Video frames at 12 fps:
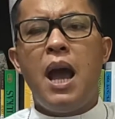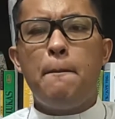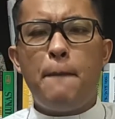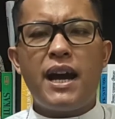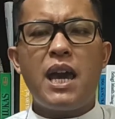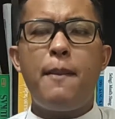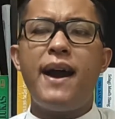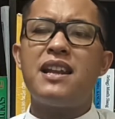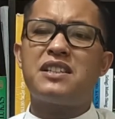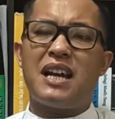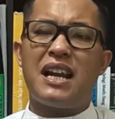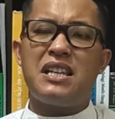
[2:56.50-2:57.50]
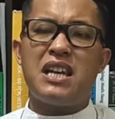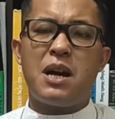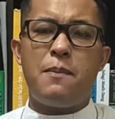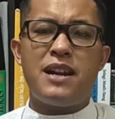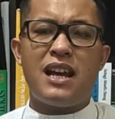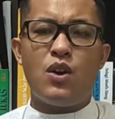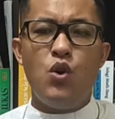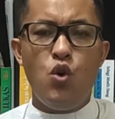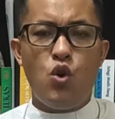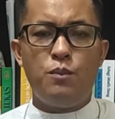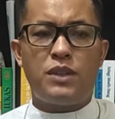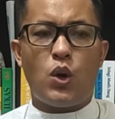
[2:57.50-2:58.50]
Bagaimana caranya kebenaran
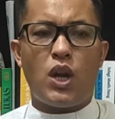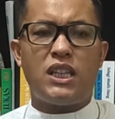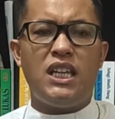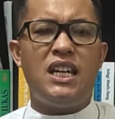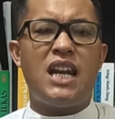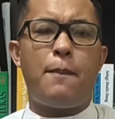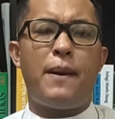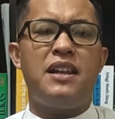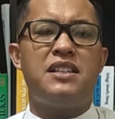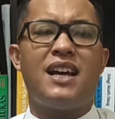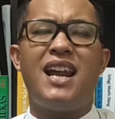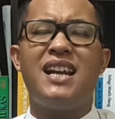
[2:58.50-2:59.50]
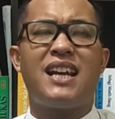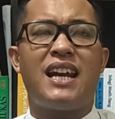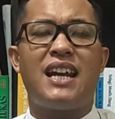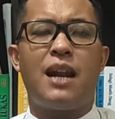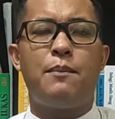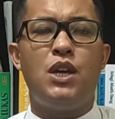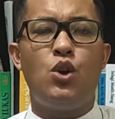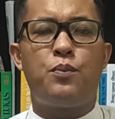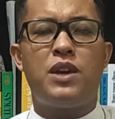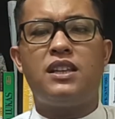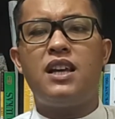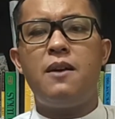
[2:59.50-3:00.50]
hukum Taurat ini dapat dijalankan dalam hidup
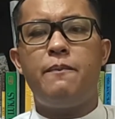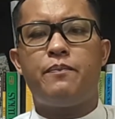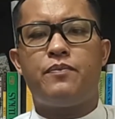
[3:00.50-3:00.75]
kita?